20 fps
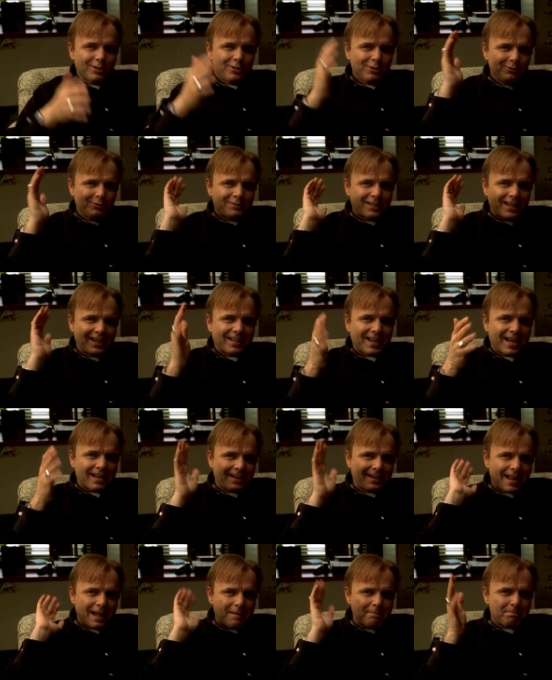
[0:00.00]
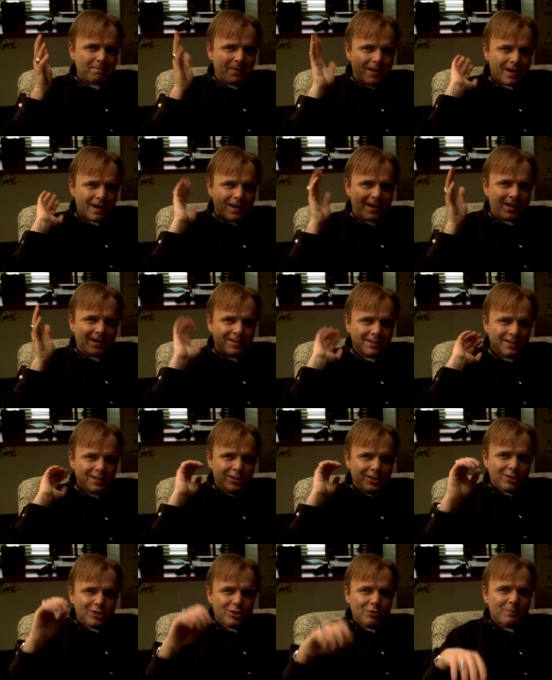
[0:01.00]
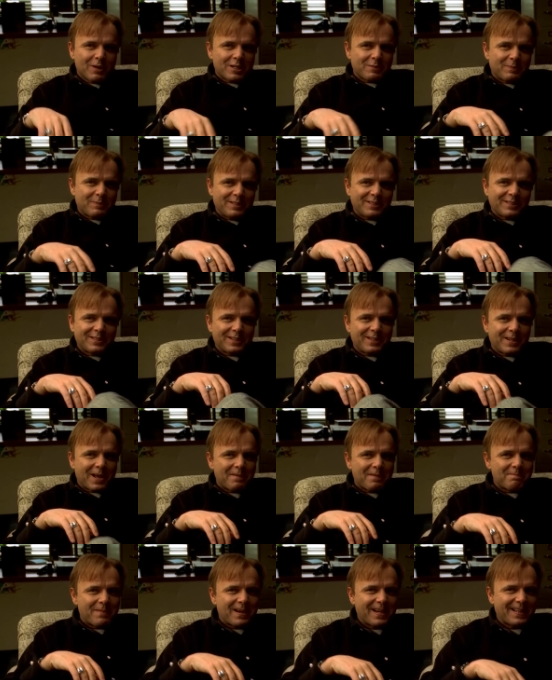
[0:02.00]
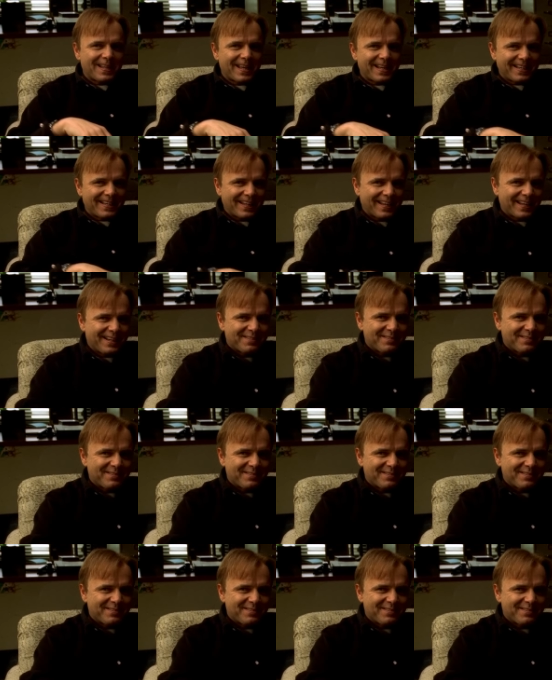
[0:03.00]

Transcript: se alcanza a leer el diablo. Sin embargo, como ya es